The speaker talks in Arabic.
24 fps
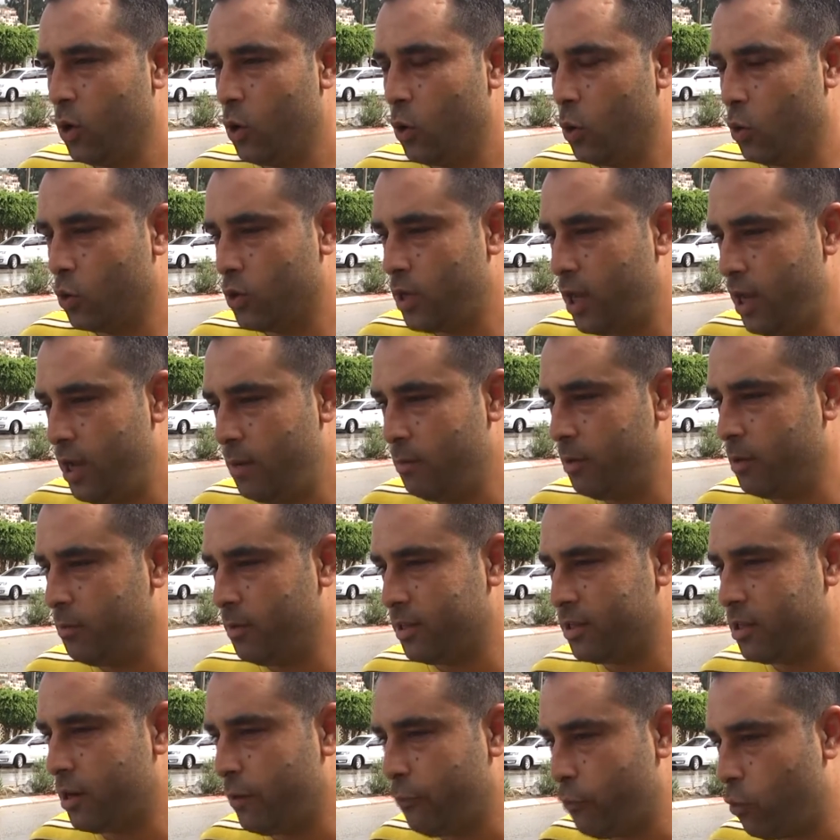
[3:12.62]
وتعم
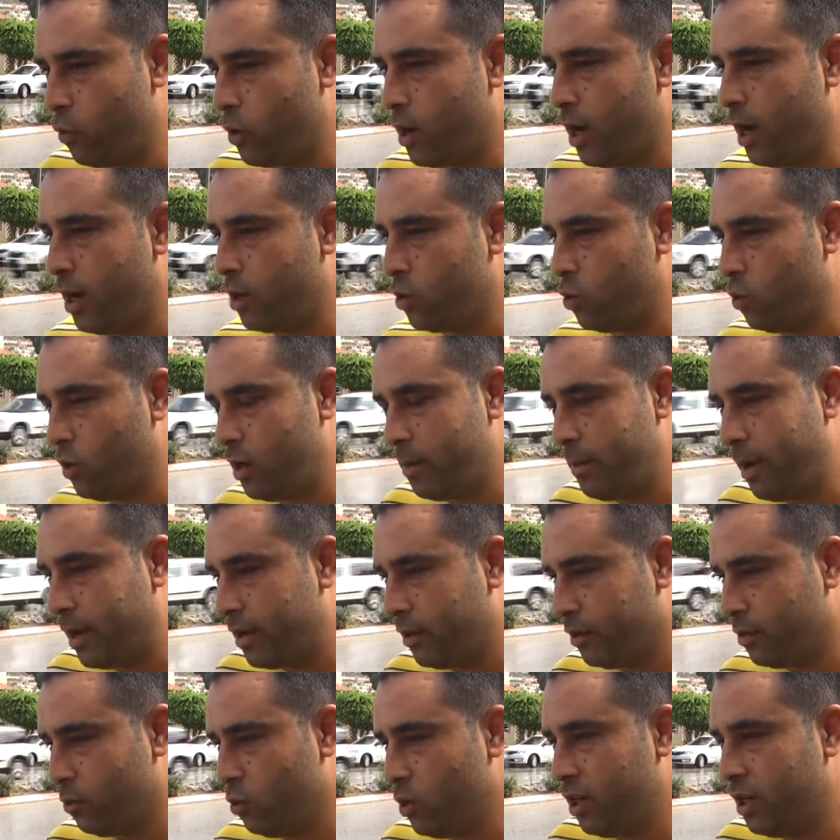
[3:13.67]
المصرف وقعدوا ولا
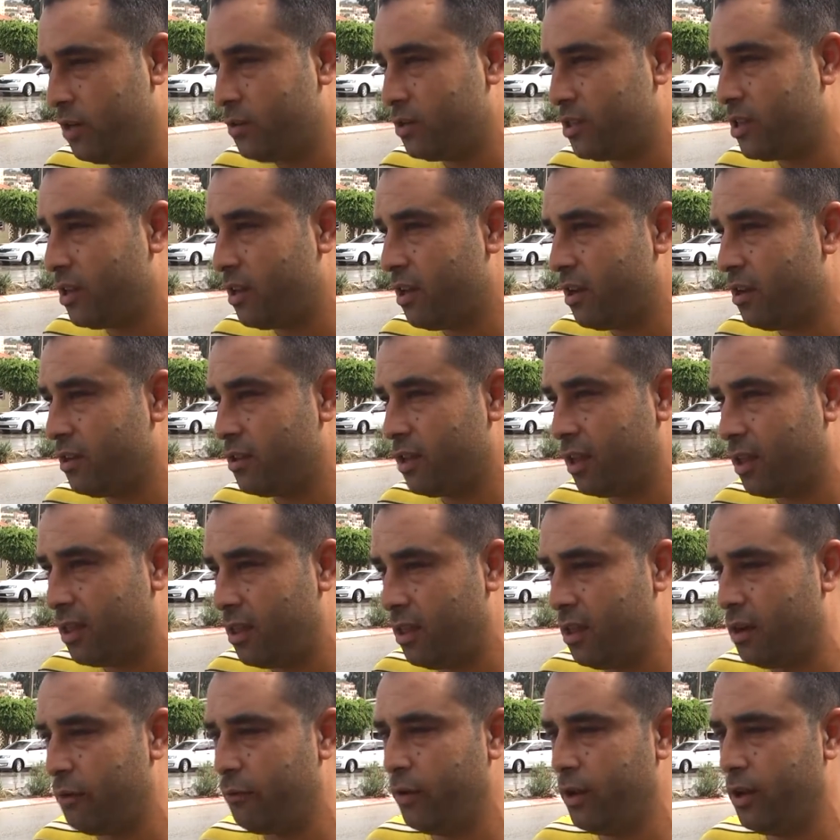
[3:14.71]
بكن بوقع انه السيارات
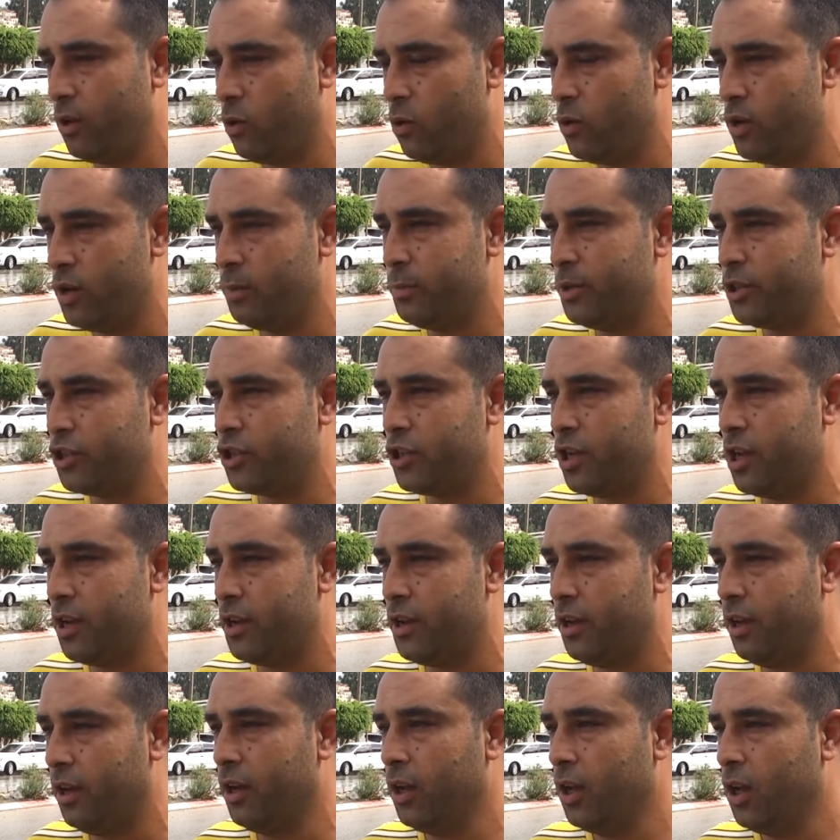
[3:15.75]
كثير فيه هنا بالشارع
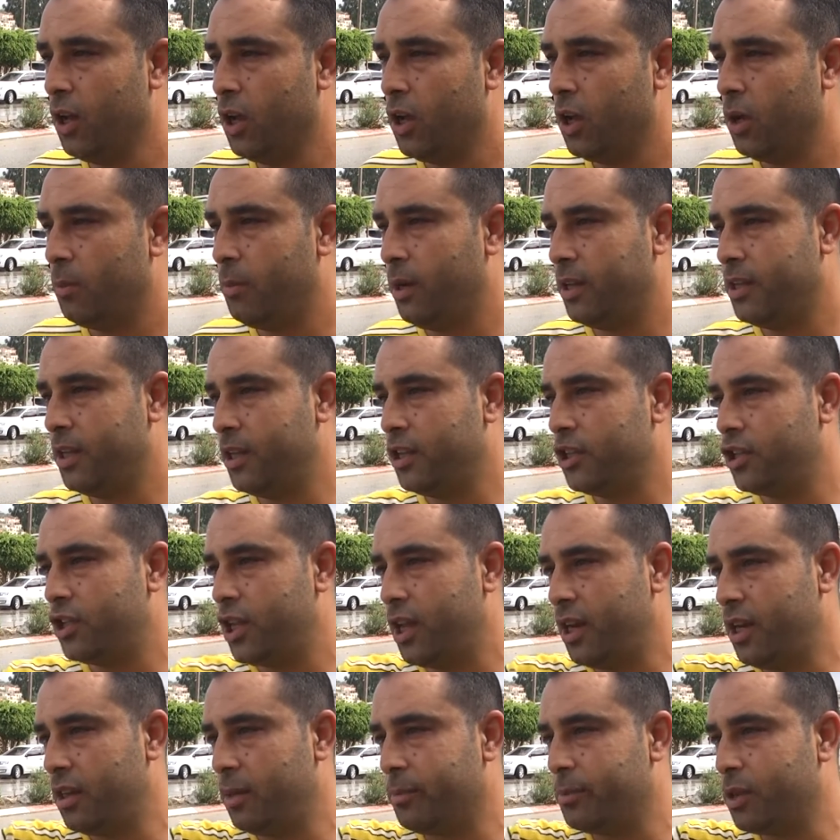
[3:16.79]
بعدين
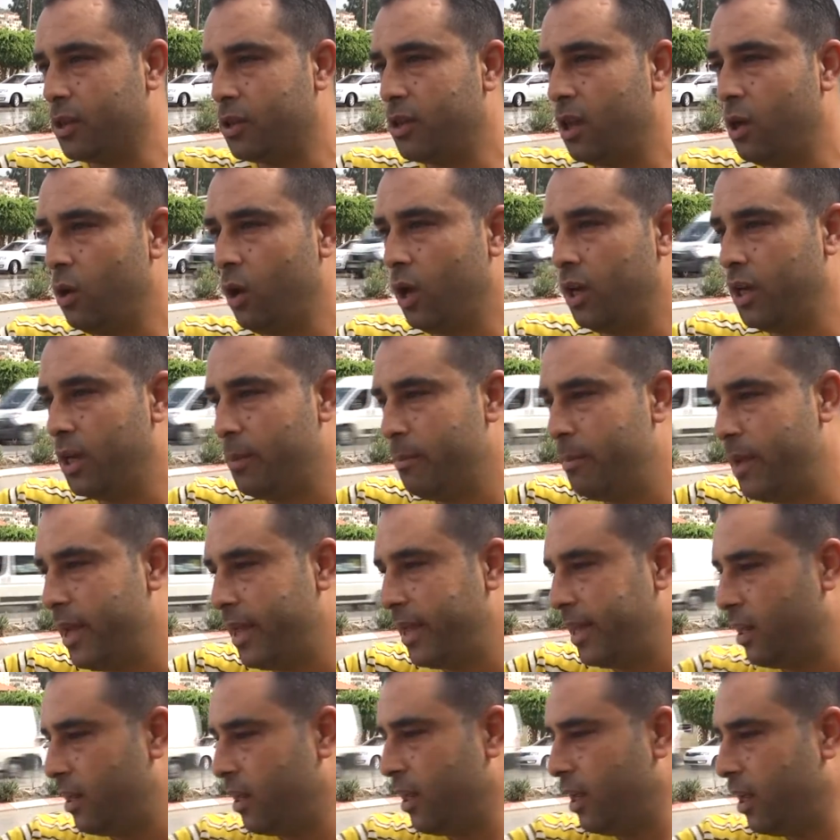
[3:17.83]
الشارع اذا بتطلعوا عليه
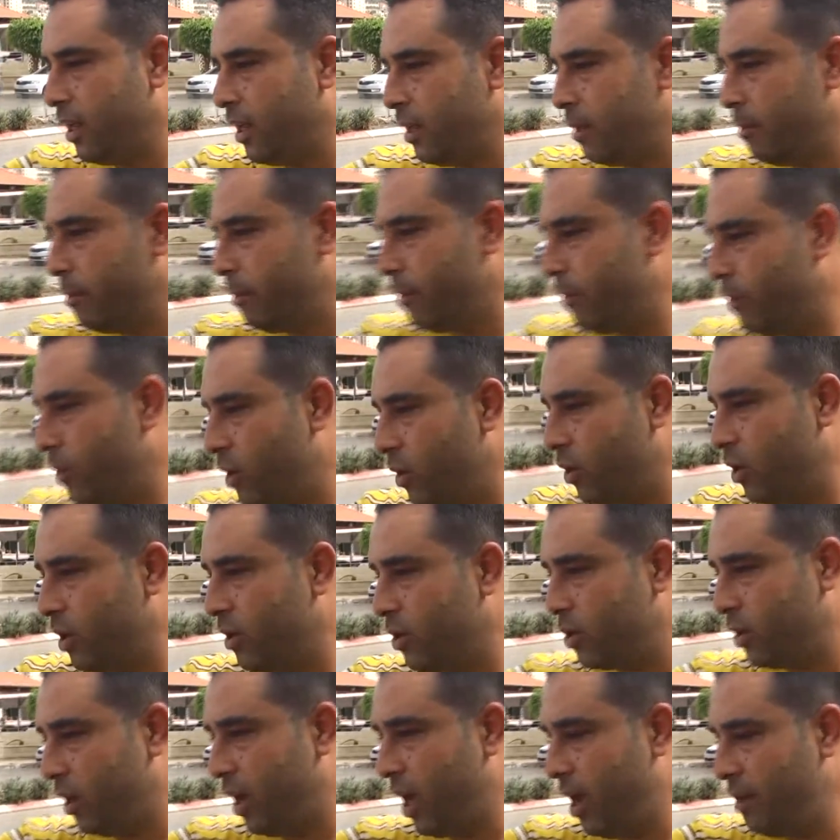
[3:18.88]
مايل
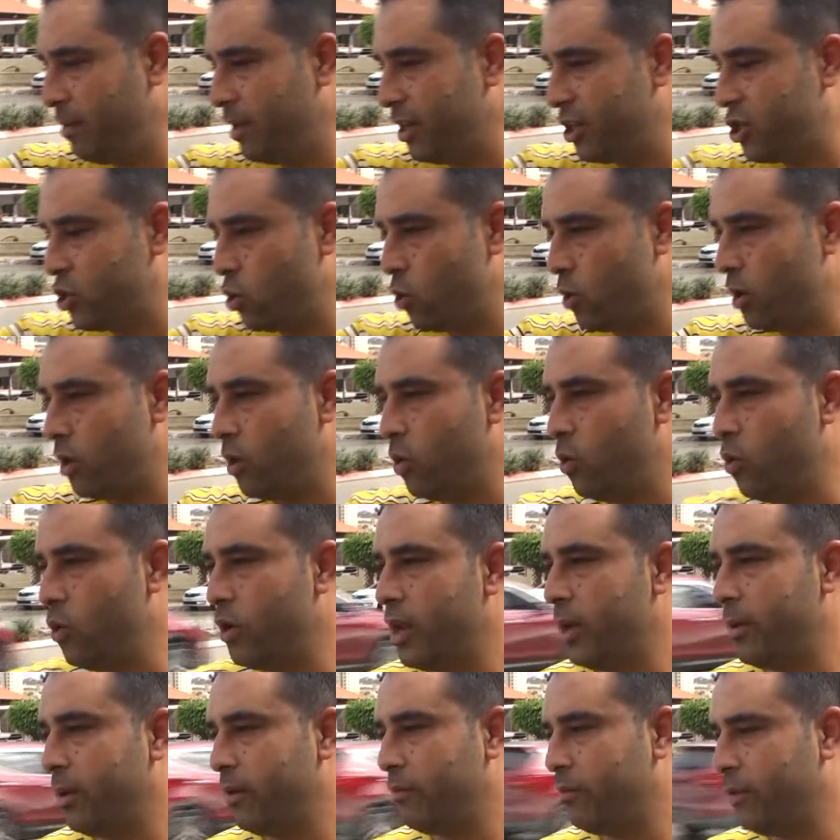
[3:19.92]
إيه، عامل جوره
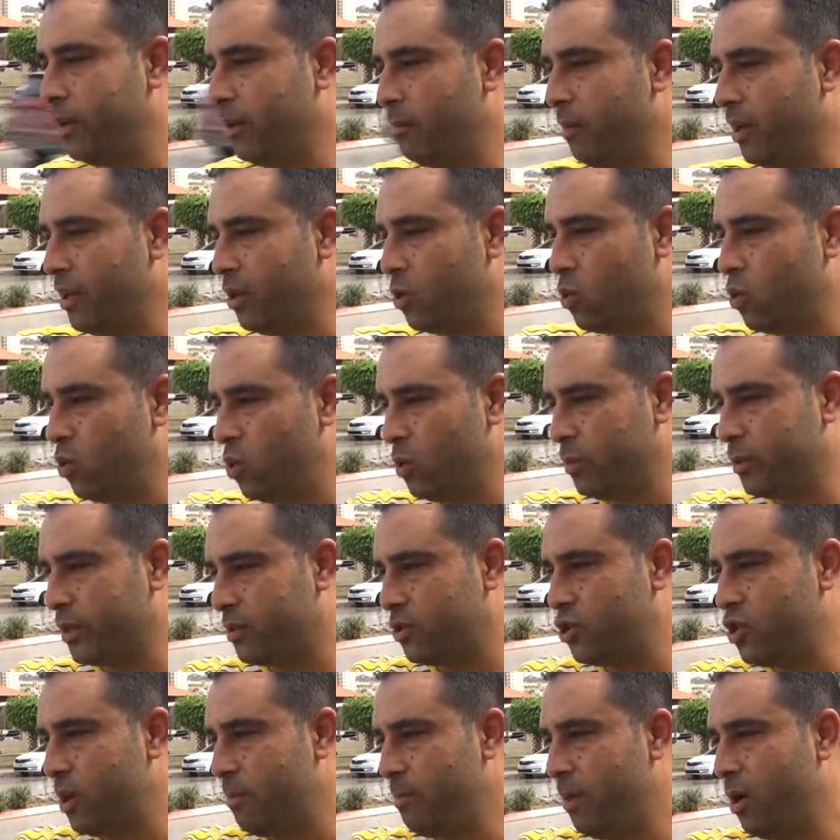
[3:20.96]
هون في المي كله
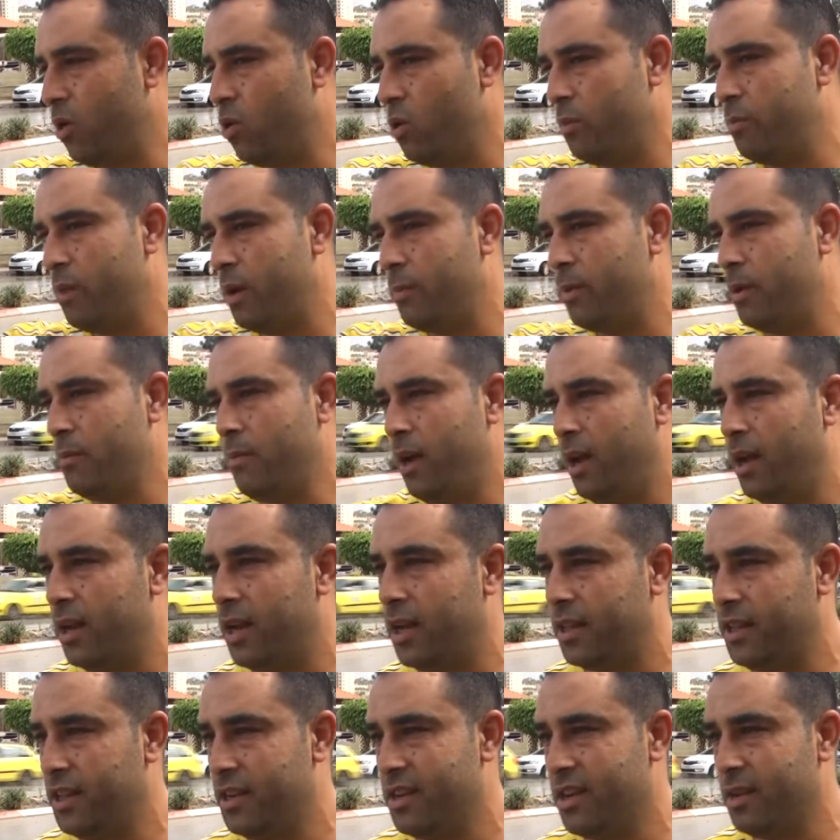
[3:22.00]
بتجمع هون باب
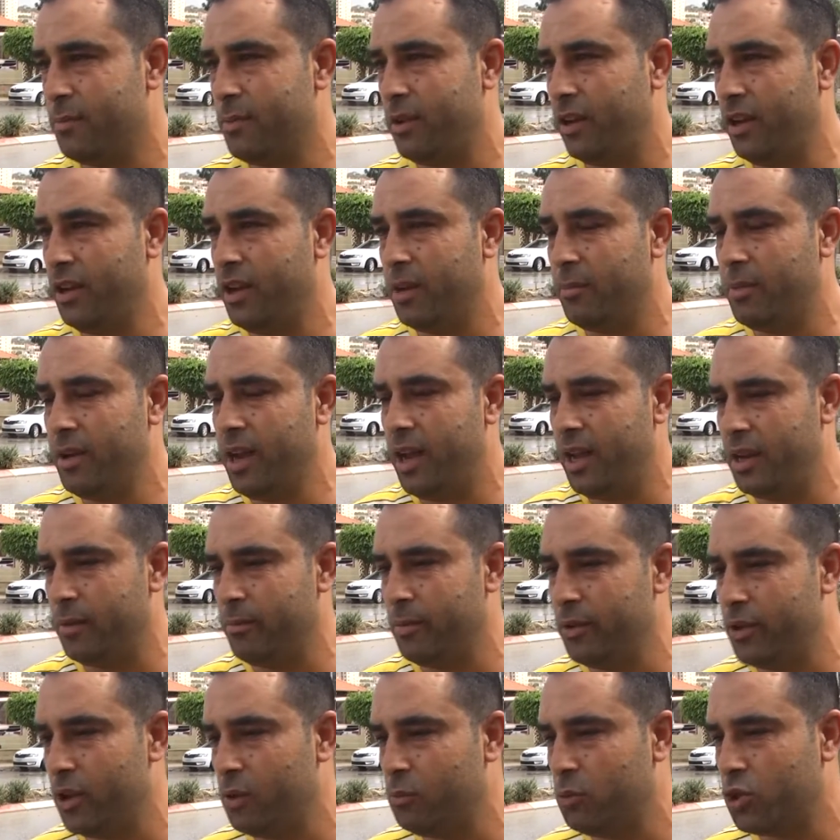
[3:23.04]
المحلات عندنا احنا بنعاني
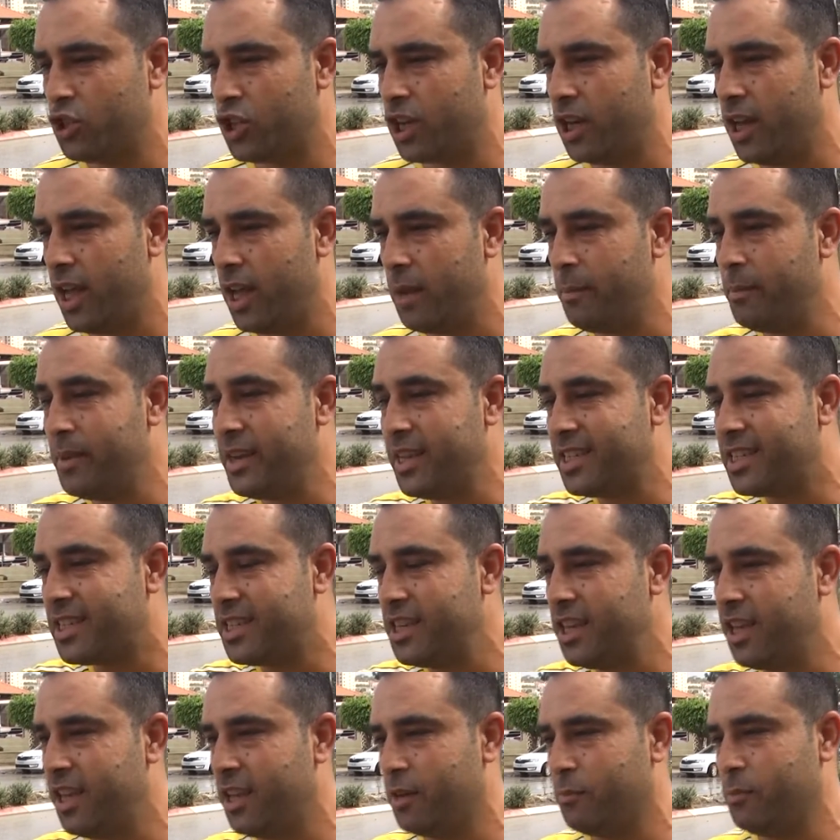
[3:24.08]
من المشكله هاي من
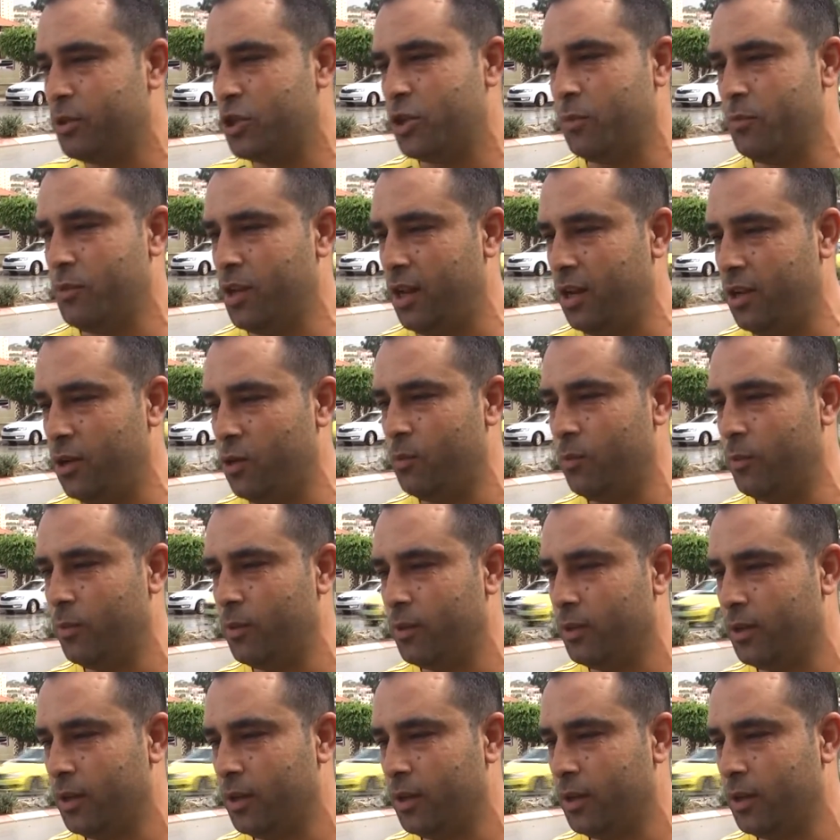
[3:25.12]
سنين مش من اليوم طب